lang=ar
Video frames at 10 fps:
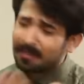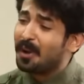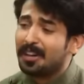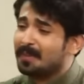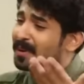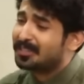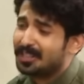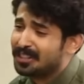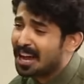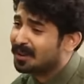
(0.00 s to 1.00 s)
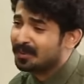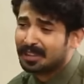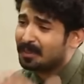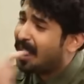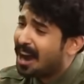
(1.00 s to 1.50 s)
مو احنا براس الشهر
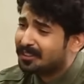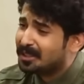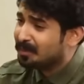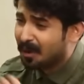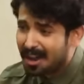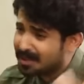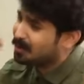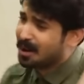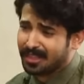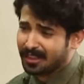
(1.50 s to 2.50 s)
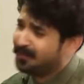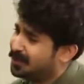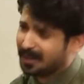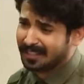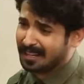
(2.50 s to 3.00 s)
وانت محاسب وانا موظف
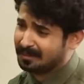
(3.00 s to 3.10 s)
فدوى